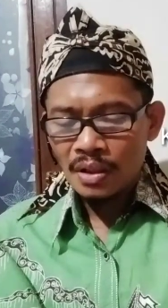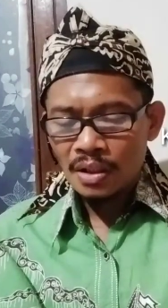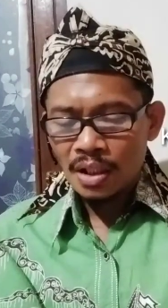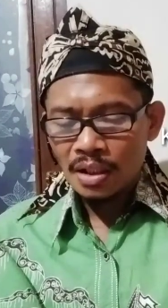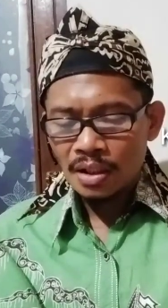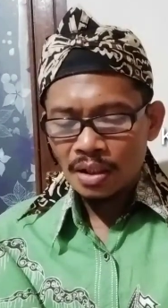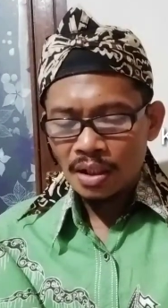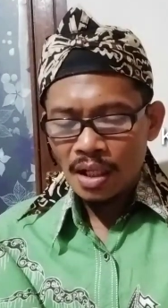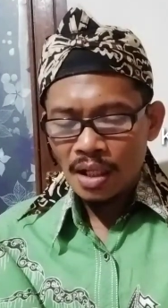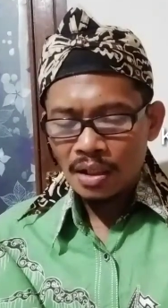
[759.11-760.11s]
Dan
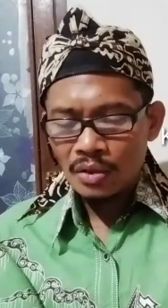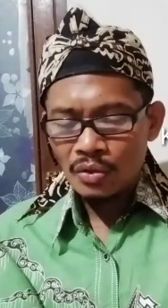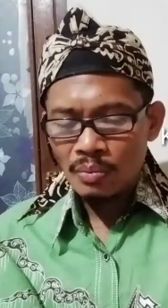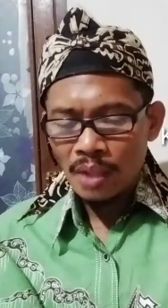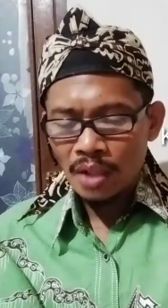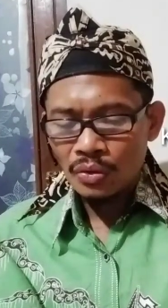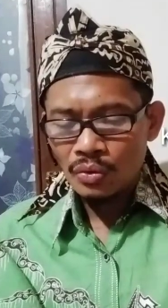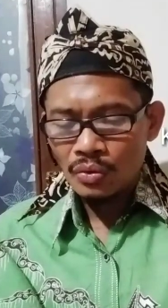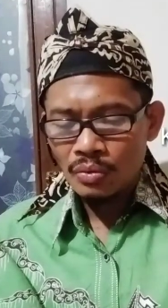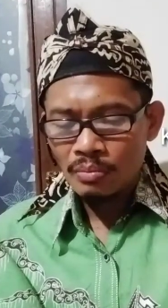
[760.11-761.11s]
ketika anak domba
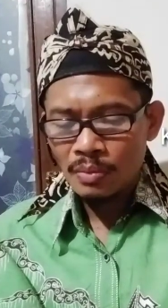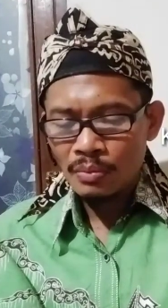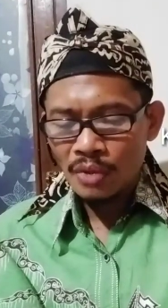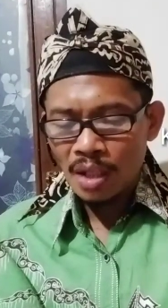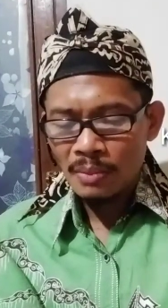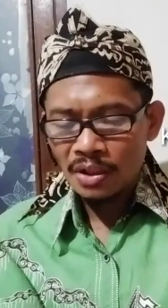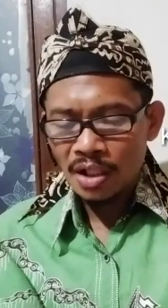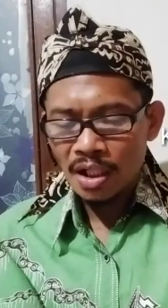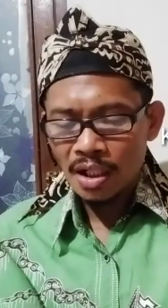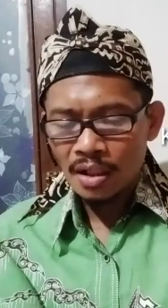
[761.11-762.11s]
itu membuka
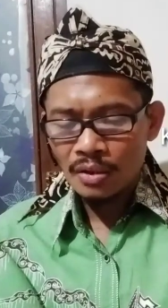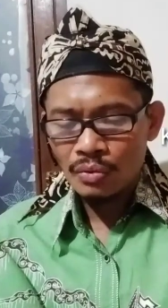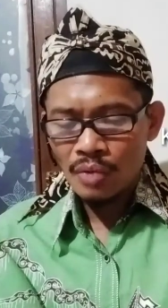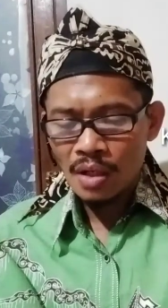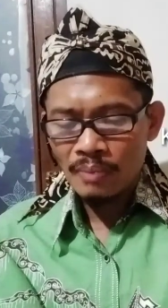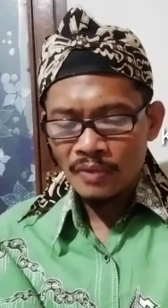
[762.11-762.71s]
materai yang kedua,